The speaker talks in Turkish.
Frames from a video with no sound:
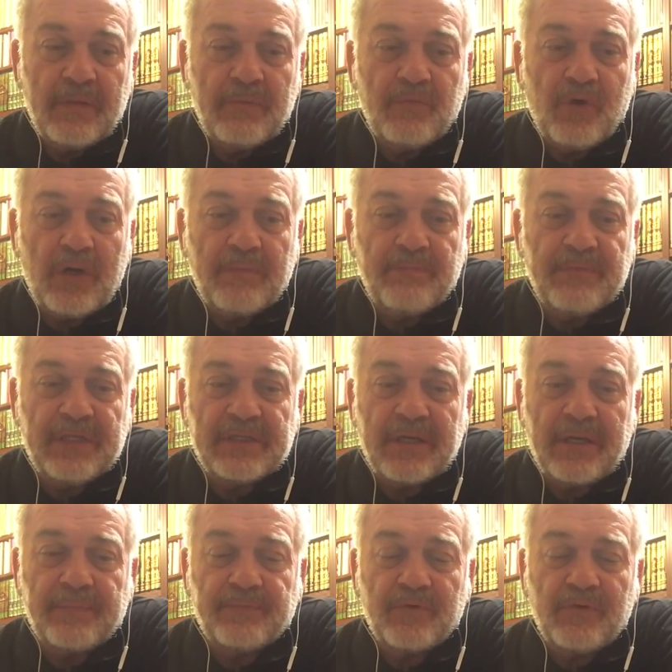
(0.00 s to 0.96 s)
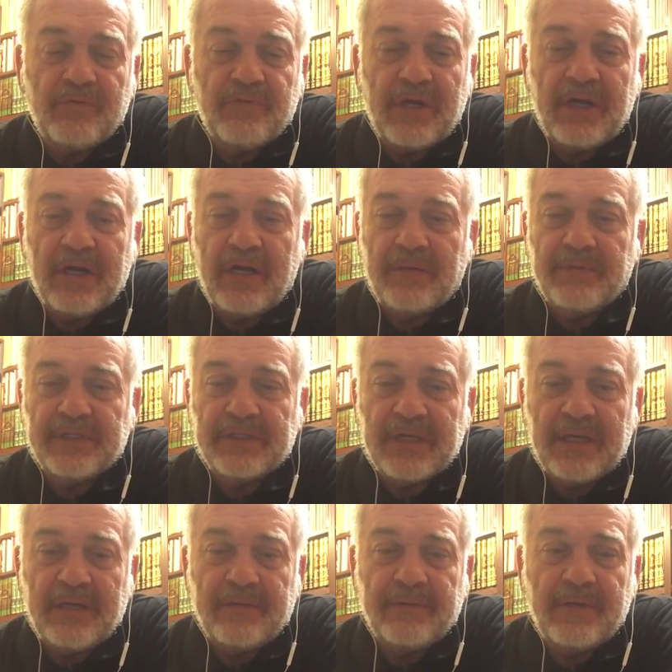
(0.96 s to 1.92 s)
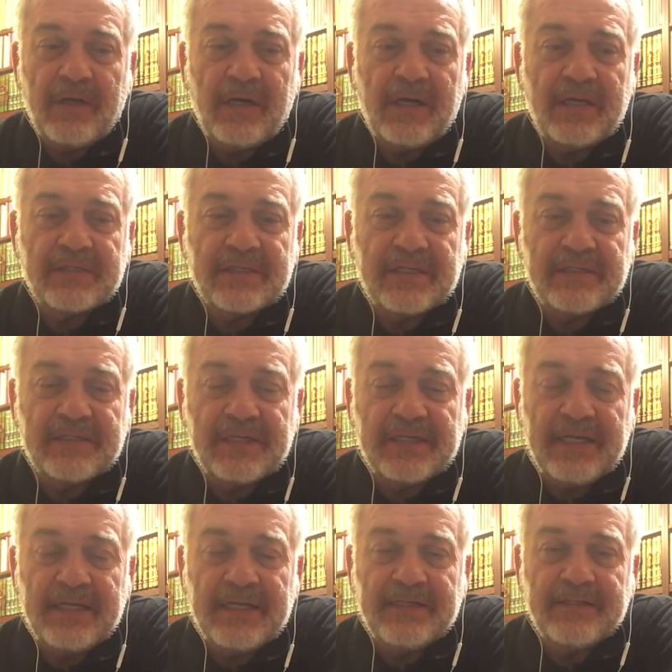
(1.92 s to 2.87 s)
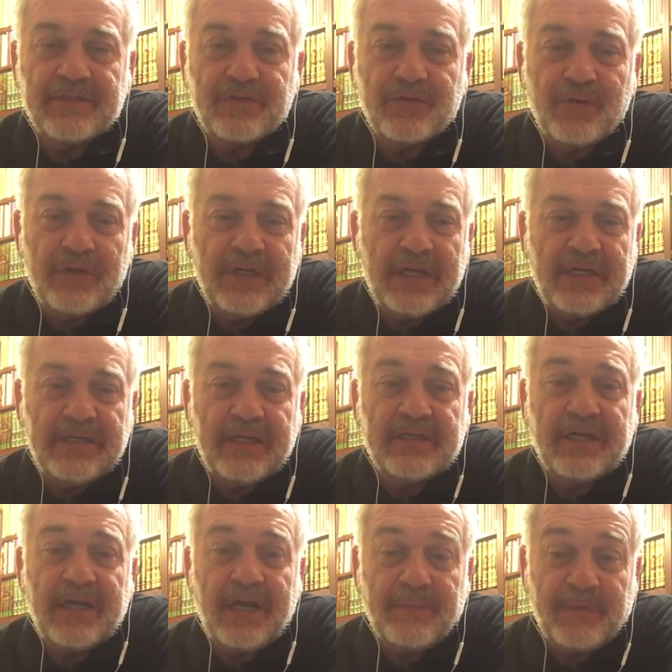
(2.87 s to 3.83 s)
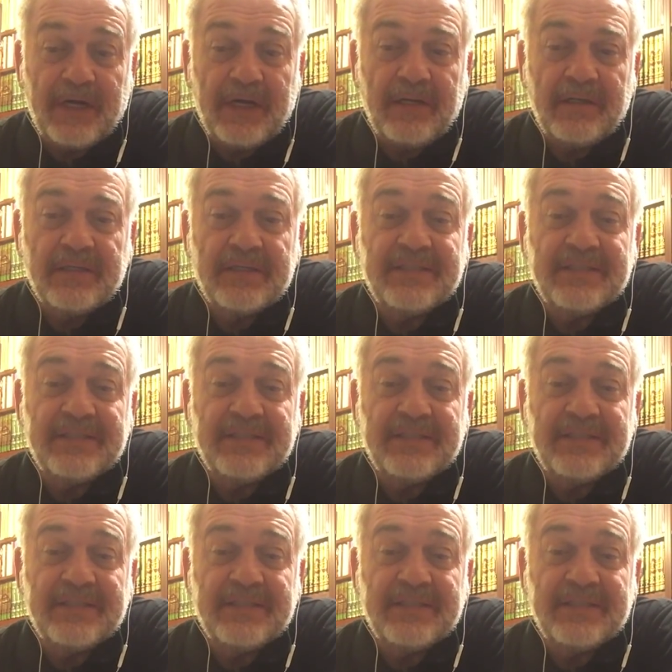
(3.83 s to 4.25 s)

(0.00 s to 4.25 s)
Muhammed Abdülvehhab'a ağızlarına geleni söylerler ama